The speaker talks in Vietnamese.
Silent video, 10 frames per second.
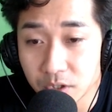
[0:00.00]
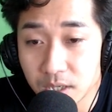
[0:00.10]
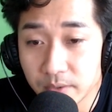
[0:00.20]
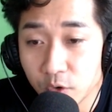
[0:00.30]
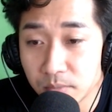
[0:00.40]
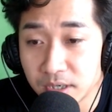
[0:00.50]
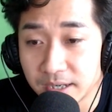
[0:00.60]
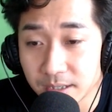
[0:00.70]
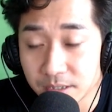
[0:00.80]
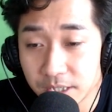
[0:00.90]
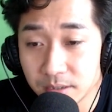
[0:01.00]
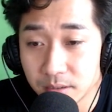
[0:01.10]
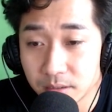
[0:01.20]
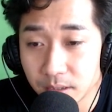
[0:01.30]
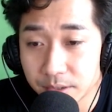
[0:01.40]
đã nhìn thấy trong sương
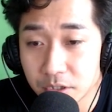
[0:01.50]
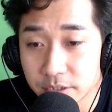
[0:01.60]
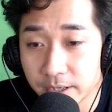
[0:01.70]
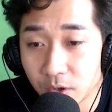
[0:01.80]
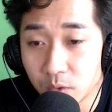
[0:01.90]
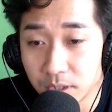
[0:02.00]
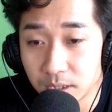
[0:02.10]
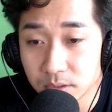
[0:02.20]
mù xám trắng mông lung